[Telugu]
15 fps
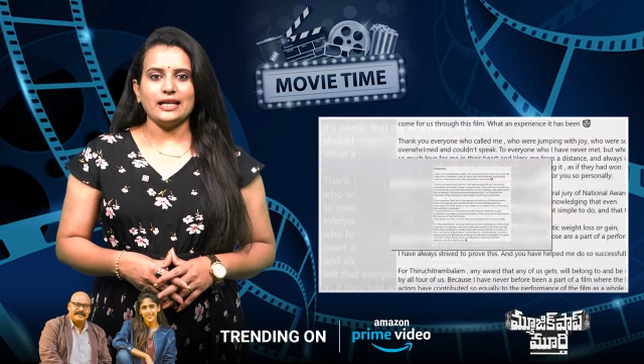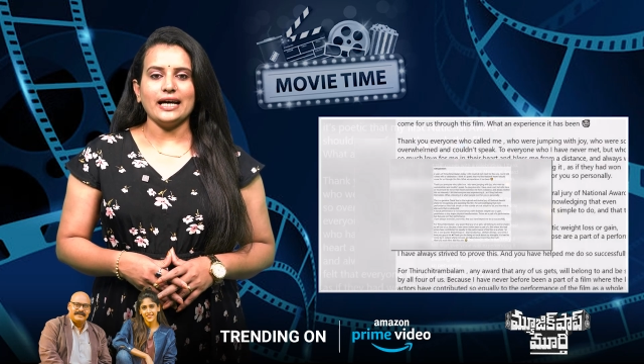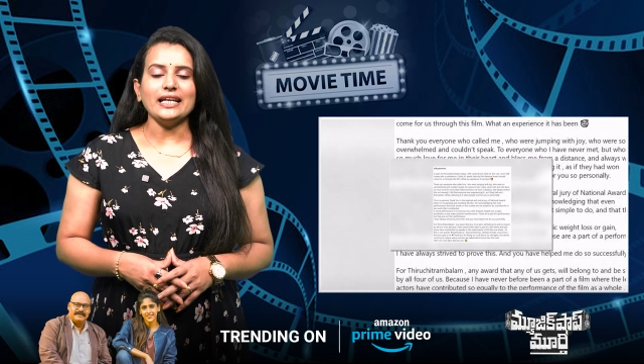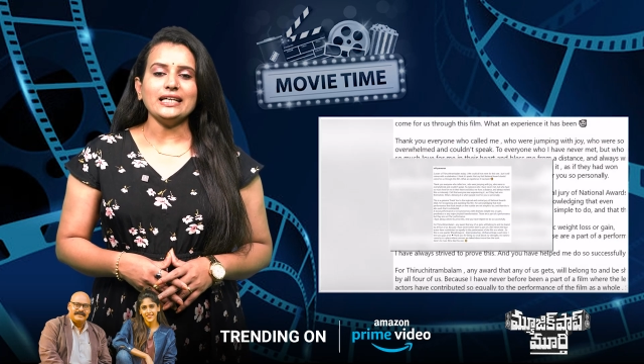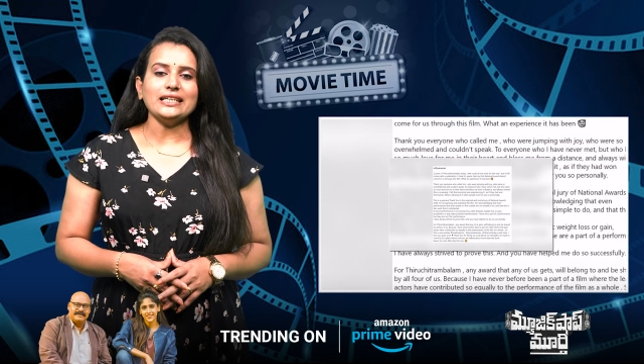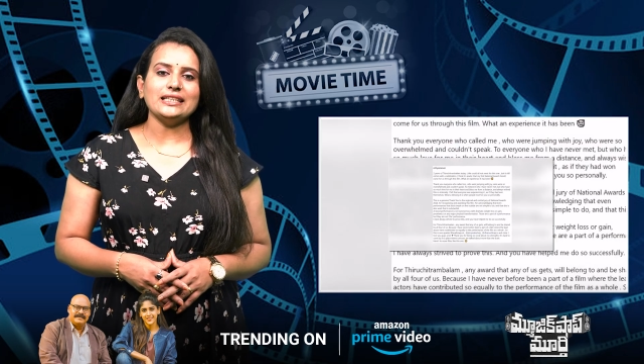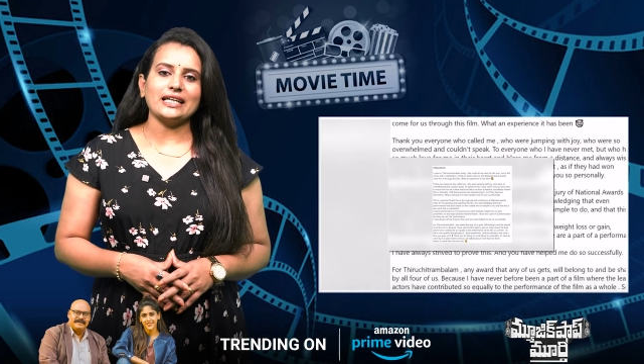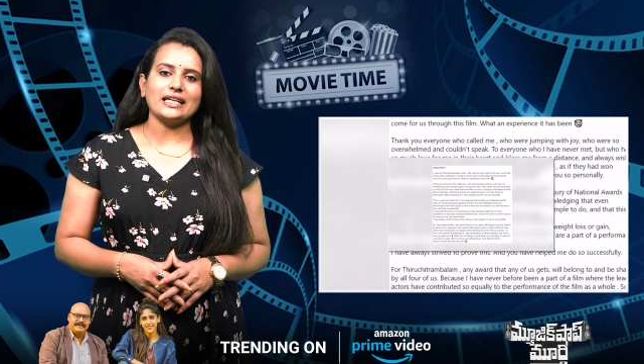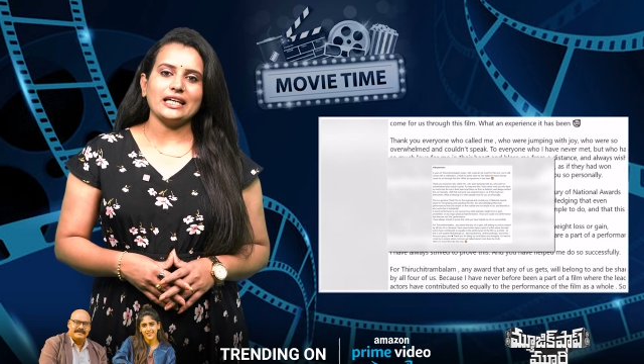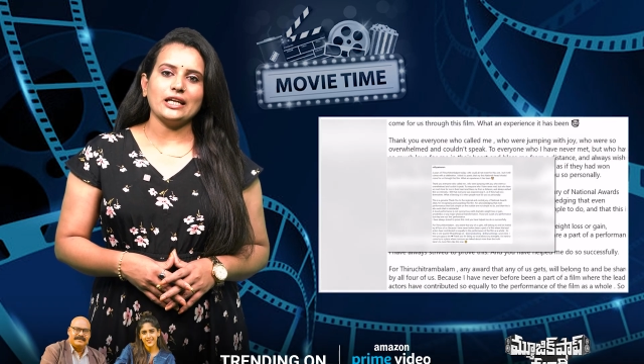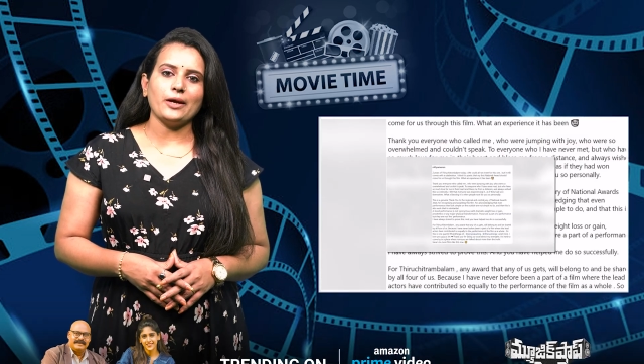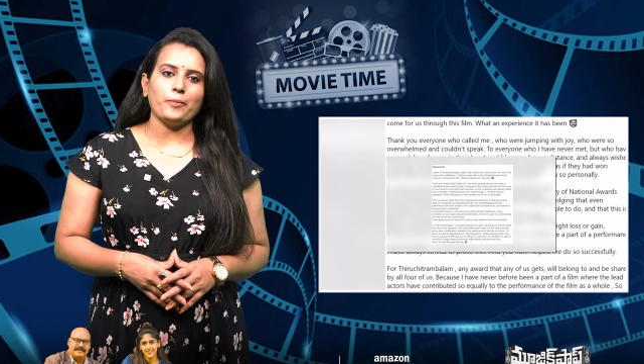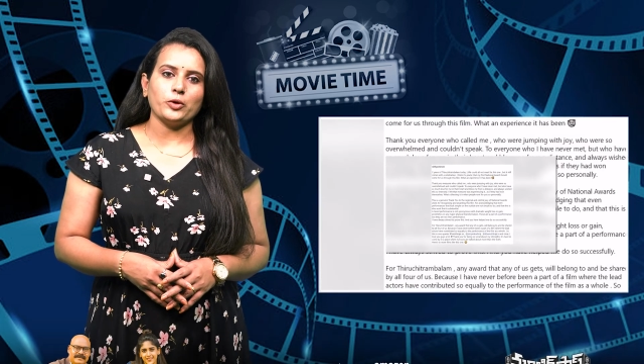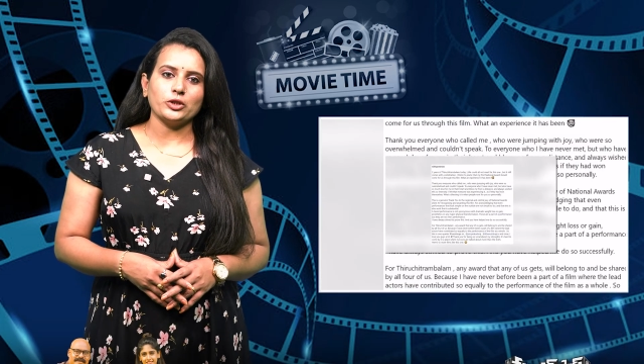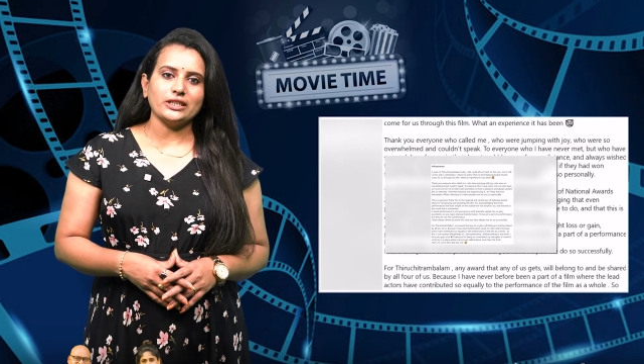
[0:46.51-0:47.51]
తనకు
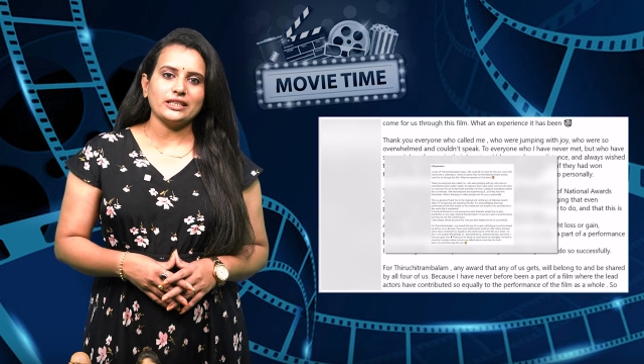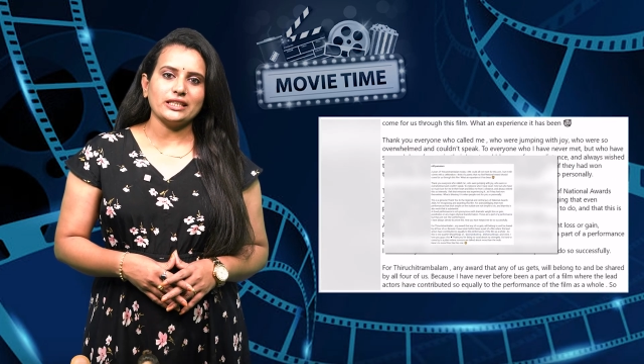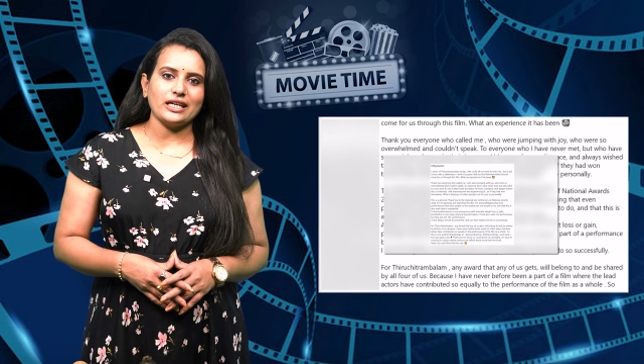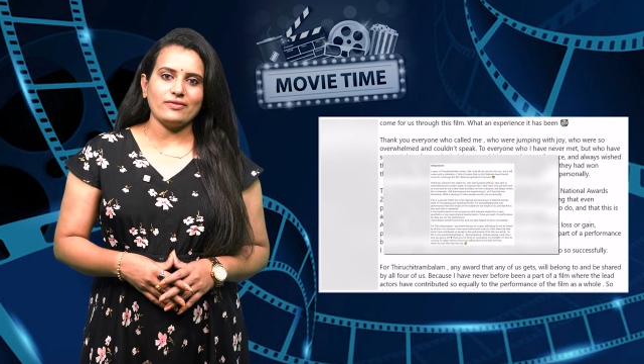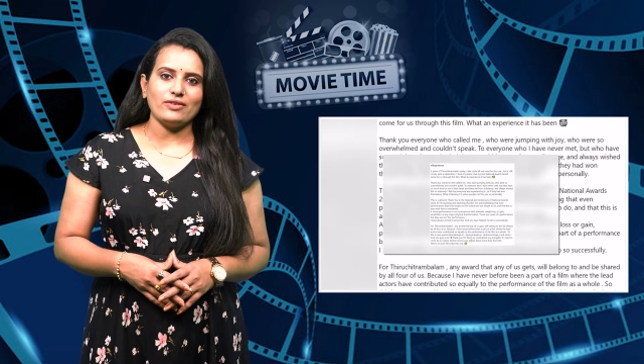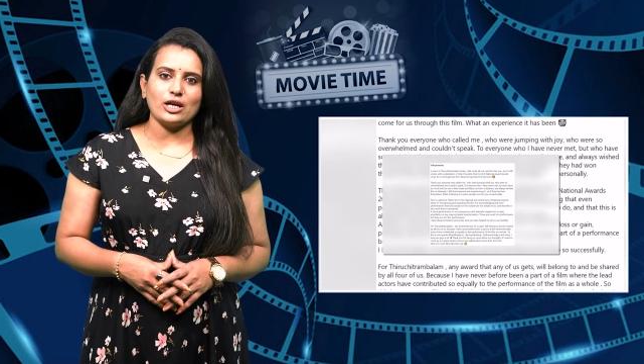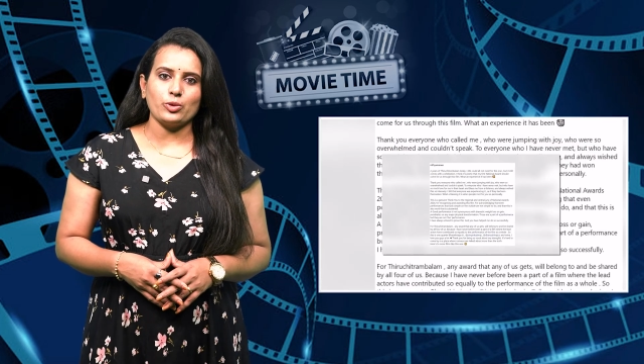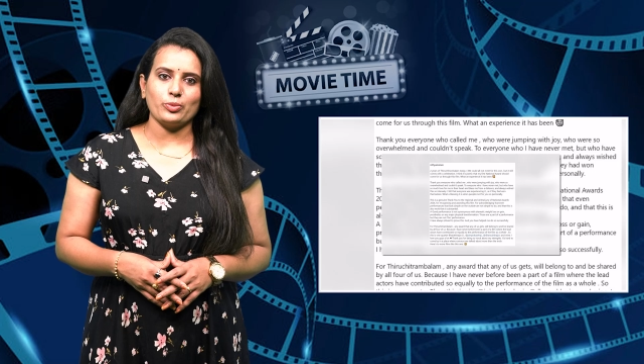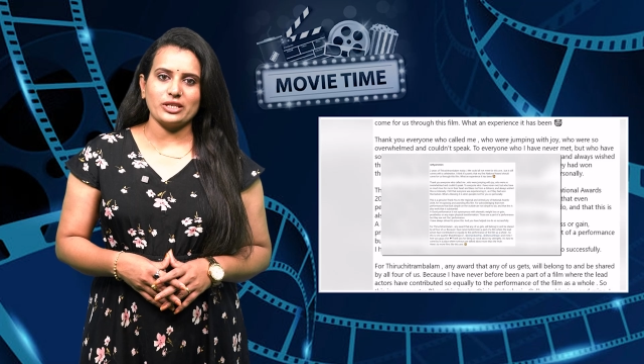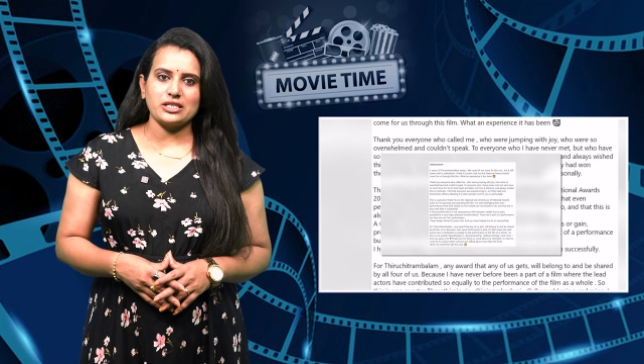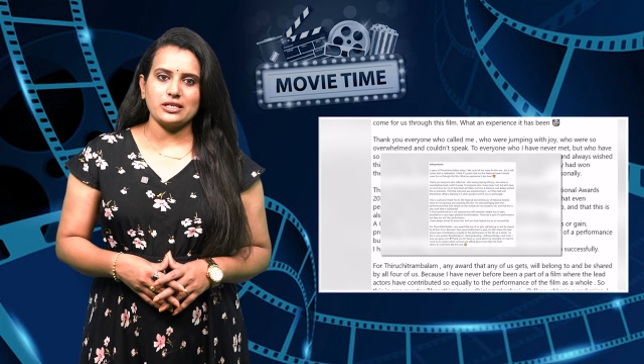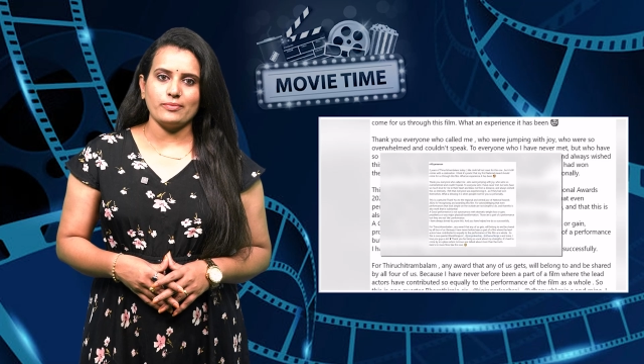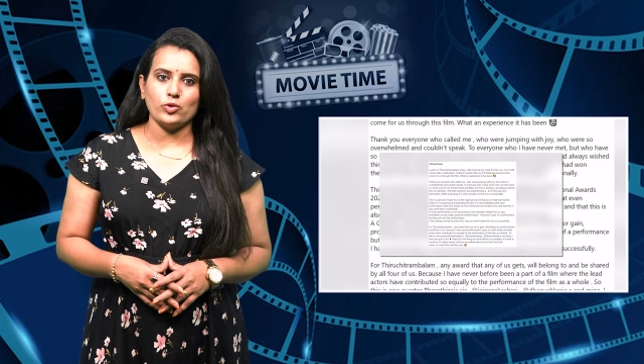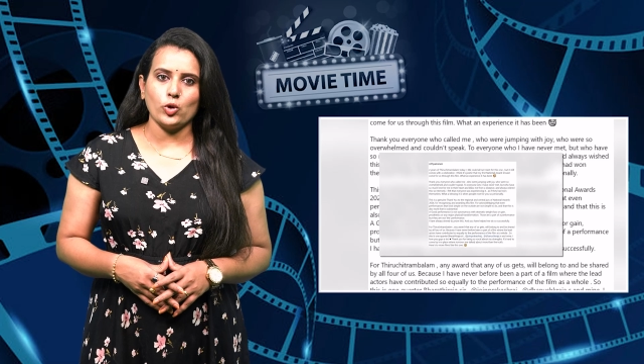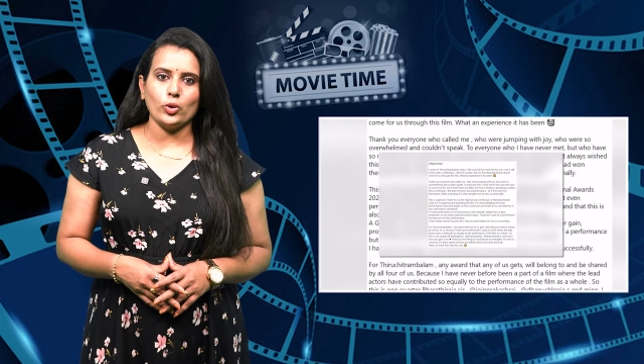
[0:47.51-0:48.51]
దక్కిన మొదటి అవార్డు
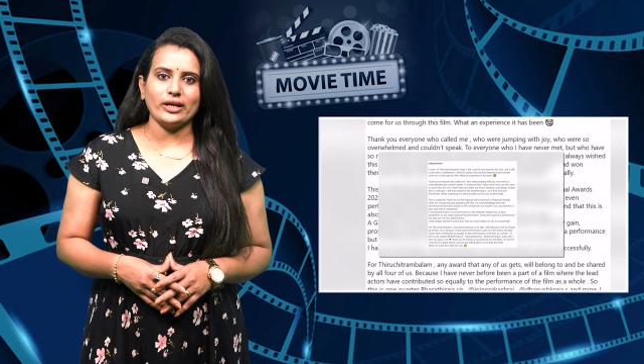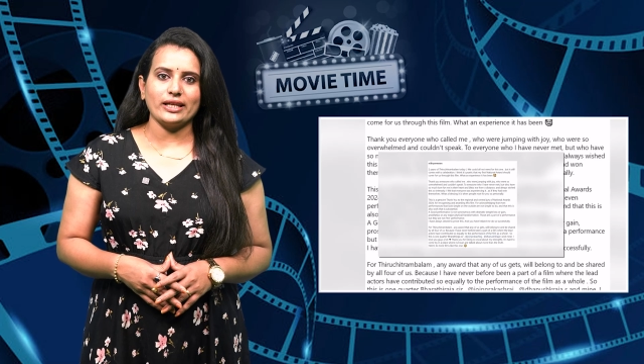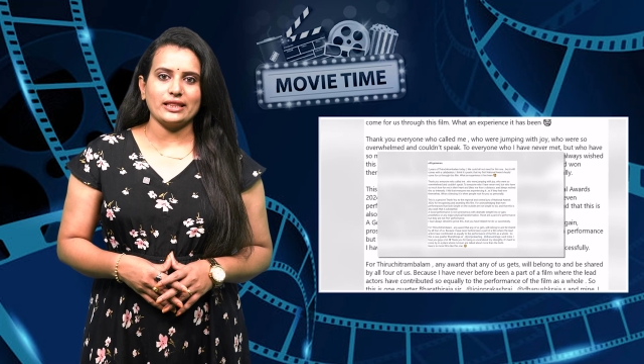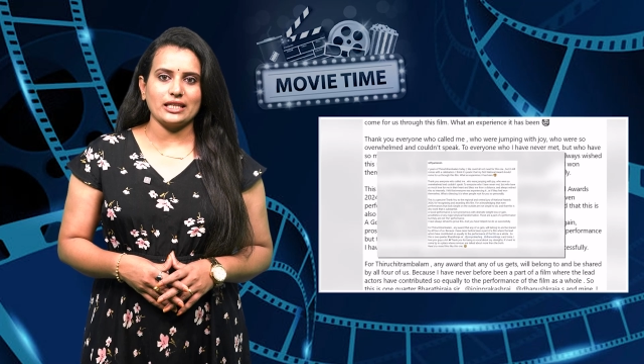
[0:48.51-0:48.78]
విషయంలో